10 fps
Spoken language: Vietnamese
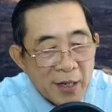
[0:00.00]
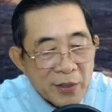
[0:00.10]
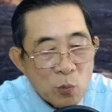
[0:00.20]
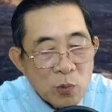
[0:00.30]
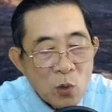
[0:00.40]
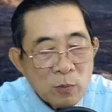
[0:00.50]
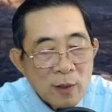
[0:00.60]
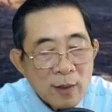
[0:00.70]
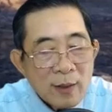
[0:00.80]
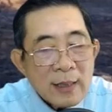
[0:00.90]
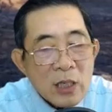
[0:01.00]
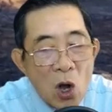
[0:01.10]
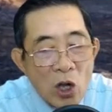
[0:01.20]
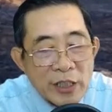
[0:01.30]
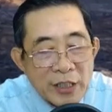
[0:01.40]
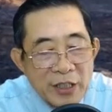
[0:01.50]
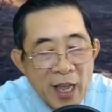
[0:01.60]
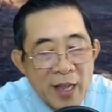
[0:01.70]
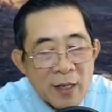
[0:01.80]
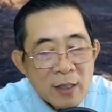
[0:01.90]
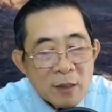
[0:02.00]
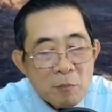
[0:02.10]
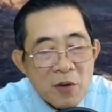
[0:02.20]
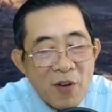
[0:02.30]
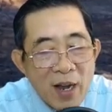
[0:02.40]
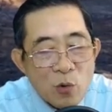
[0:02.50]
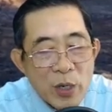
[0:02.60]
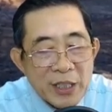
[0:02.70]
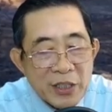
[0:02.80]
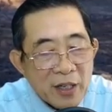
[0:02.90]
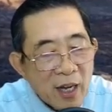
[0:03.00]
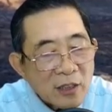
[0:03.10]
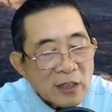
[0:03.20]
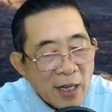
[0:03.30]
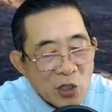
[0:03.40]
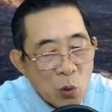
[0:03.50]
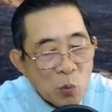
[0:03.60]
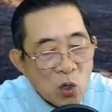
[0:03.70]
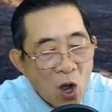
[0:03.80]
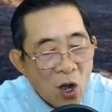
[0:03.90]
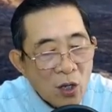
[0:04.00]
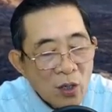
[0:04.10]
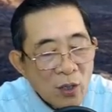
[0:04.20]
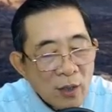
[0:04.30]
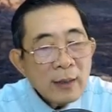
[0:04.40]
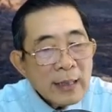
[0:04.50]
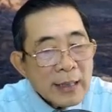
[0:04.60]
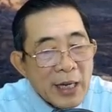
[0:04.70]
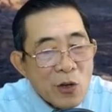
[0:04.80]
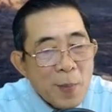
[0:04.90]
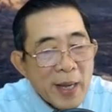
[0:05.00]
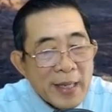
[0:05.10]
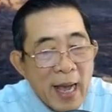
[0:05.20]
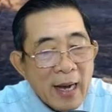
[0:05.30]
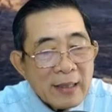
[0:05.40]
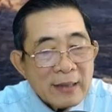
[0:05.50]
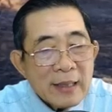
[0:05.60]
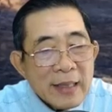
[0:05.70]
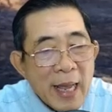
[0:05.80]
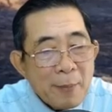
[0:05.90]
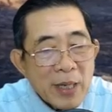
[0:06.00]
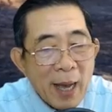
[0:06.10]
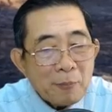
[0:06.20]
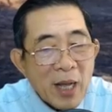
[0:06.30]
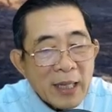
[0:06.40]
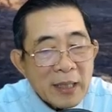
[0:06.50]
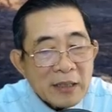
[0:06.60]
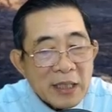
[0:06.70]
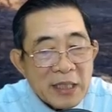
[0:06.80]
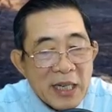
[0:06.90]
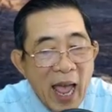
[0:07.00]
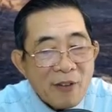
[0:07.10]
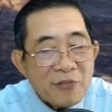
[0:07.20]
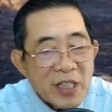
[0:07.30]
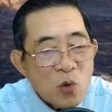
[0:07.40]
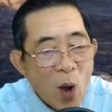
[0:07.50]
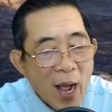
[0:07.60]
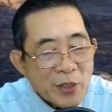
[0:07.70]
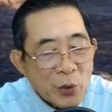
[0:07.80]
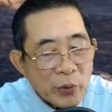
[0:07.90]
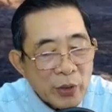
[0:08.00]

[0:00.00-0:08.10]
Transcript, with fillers: đúng lúc. Có như thế mới phát huy được hết tác dụng của nó. Nếu bây giờ đem đi hầm canh thì lãng phí quá rồi.